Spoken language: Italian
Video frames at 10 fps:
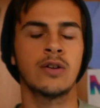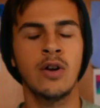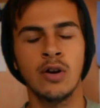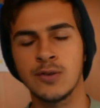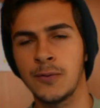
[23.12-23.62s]

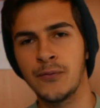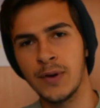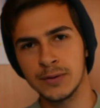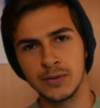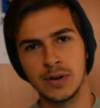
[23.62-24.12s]
Cosa ho
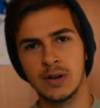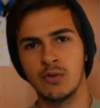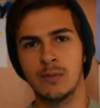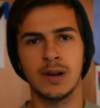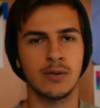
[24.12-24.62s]
fatto nel
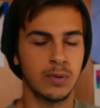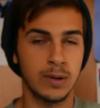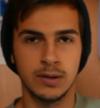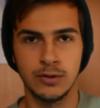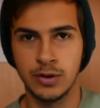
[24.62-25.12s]

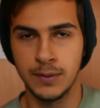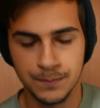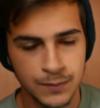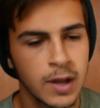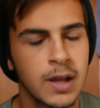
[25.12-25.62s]
2015?
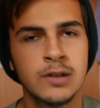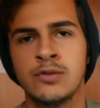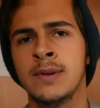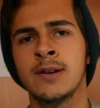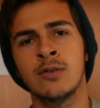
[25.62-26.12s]
Il
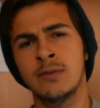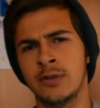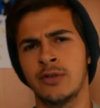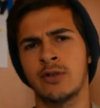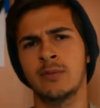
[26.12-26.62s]

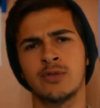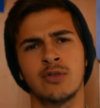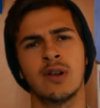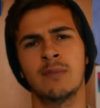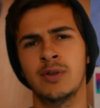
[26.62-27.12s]
2015 è
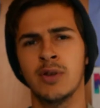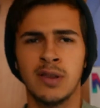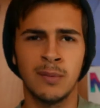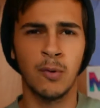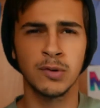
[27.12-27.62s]
cominciato nel migliore
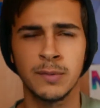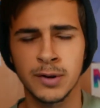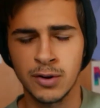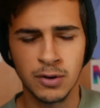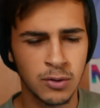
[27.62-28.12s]
dei modi
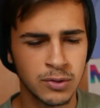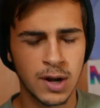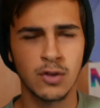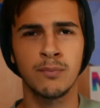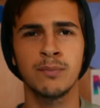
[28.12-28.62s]
perché ho
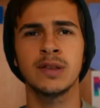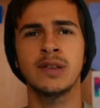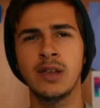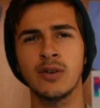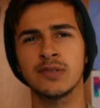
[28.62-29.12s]
incontrato Big
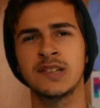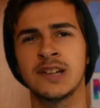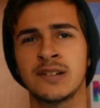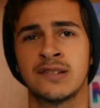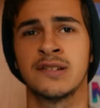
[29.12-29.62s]
Hero 6